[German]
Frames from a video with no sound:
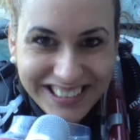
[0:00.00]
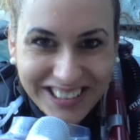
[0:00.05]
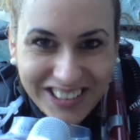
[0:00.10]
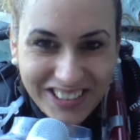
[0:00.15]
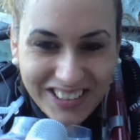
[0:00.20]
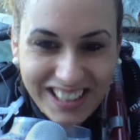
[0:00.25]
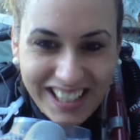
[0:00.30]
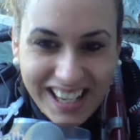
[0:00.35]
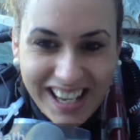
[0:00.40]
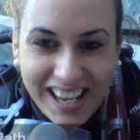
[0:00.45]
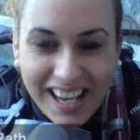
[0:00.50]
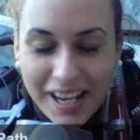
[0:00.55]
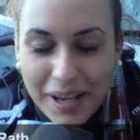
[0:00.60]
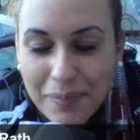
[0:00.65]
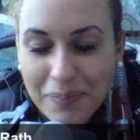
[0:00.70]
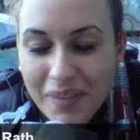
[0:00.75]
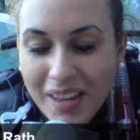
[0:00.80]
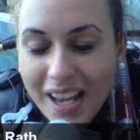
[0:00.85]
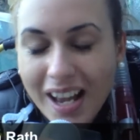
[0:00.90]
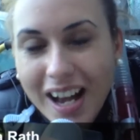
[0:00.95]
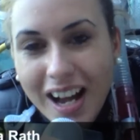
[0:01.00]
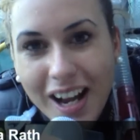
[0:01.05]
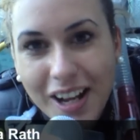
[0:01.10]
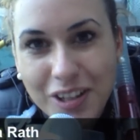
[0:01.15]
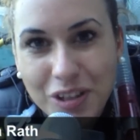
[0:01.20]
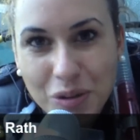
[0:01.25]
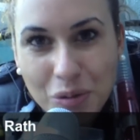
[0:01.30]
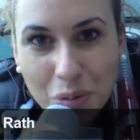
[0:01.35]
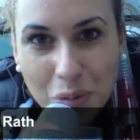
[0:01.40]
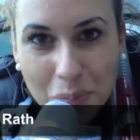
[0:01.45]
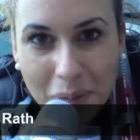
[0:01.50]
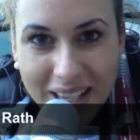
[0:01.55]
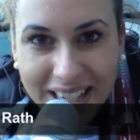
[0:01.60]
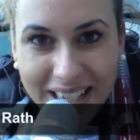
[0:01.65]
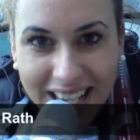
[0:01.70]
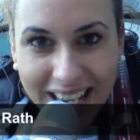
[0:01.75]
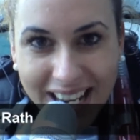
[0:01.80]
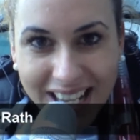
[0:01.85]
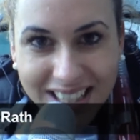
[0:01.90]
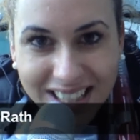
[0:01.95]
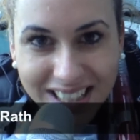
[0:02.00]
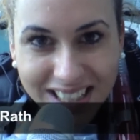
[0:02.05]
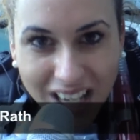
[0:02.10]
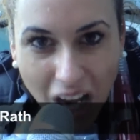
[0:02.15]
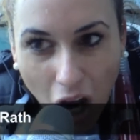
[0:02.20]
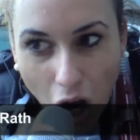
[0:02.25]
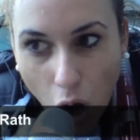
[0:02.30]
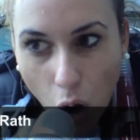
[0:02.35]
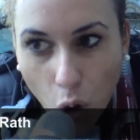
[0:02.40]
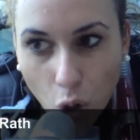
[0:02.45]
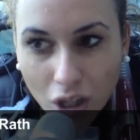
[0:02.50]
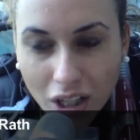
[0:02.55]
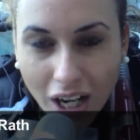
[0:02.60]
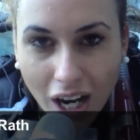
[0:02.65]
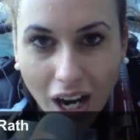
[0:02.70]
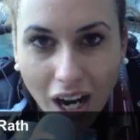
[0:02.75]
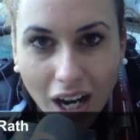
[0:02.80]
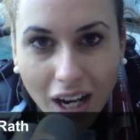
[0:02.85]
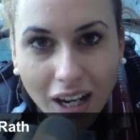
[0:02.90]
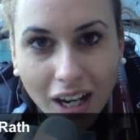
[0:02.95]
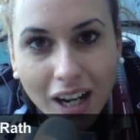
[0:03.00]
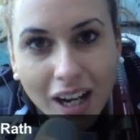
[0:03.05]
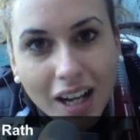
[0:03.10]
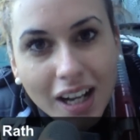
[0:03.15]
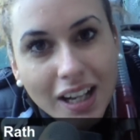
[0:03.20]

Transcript: Okay, also mein erster Tauchgang,